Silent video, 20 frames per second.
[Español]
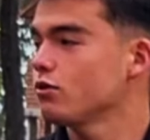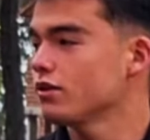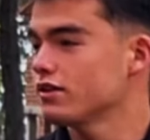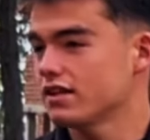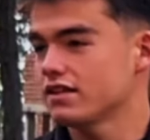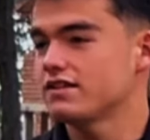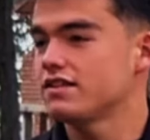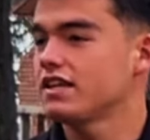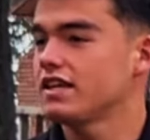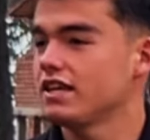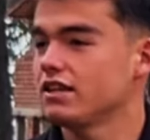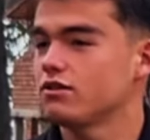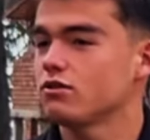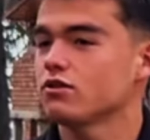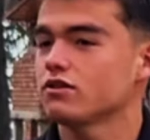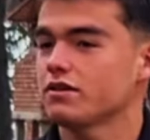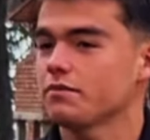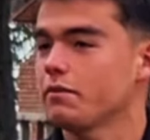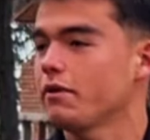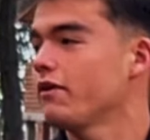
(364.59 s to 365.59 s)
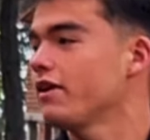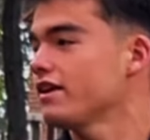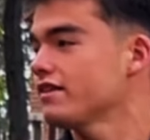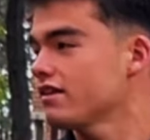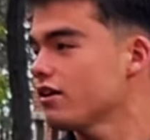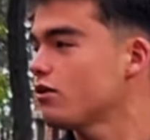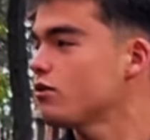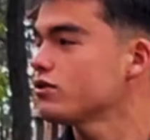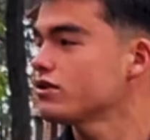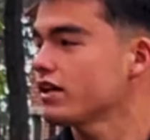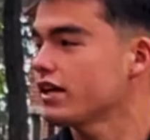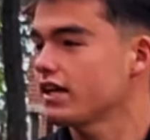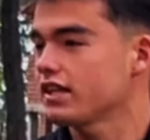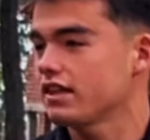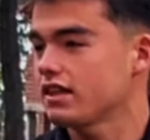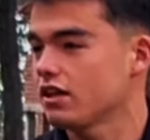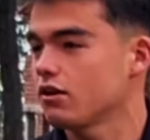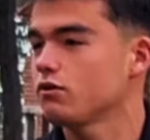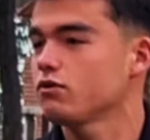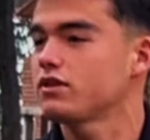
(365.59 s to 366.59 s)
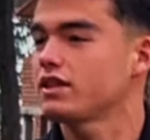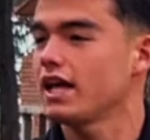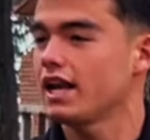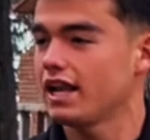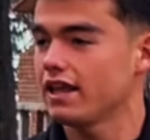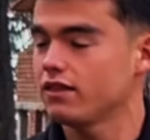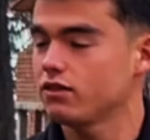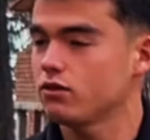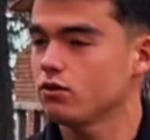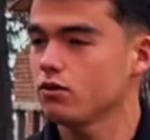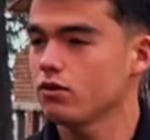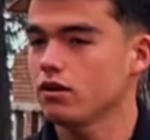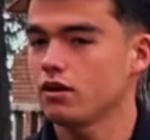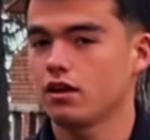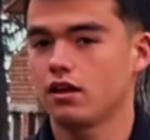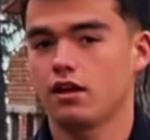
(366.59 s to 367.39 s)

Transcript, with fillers: desde chiquito se me veía esa cosa que tenía un talento,